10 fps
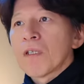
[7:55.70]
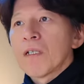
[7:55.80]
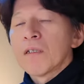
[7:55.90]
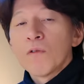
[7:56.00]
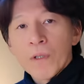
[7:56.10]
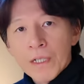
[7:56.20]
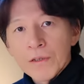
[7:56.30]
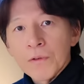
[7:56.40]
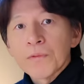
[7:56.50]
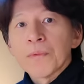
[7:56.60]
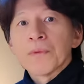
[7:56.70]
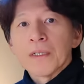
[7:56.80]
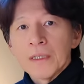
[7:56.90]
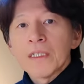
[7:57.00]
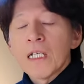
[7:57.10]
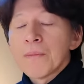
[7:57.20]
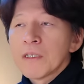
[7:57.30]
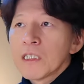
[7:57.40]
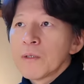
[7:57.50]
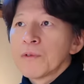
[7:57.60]
えー、動画編集ソフトのですね
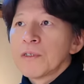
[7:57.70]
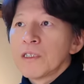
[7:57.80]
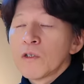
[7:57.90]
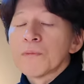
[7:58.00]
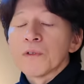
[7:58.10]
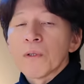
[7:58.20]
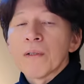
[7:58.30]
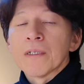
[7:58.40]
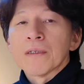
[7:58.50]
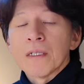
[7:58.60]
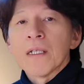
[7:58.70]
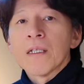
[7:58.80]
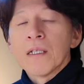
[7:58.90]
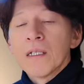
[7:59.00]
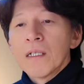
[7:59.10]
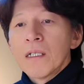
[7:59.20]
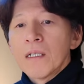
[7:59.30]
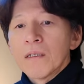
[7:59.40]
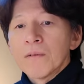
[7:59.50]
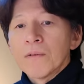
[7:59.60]
ダヴィンチリゾルブとかはですね
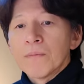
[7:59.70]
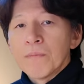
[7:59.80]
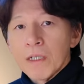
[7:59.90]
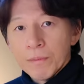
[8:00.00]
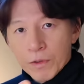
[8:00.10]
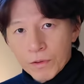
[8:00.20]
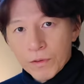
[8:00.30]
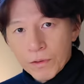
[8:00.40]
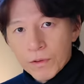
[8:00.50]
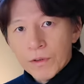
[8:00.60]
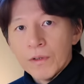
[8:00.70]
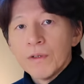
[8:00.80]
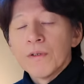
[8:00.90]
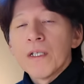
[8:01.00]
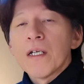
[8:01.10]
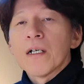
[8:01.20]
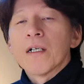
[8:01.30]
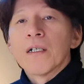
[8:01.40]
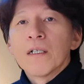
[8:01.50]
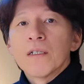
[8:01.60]
あの MacBook
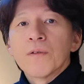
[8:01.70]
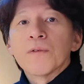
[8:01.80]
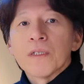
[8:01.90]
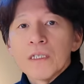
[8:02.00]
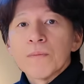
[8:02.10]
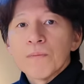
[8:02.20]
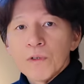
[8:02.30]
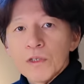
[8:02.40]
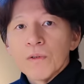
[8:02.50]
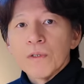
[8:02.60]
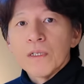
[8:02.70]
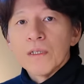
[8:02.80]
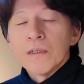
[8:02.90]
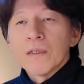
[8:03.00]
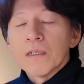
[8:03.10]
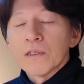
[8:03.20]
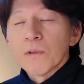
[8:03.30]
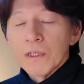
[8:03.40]
Air の方にですねもちろんそ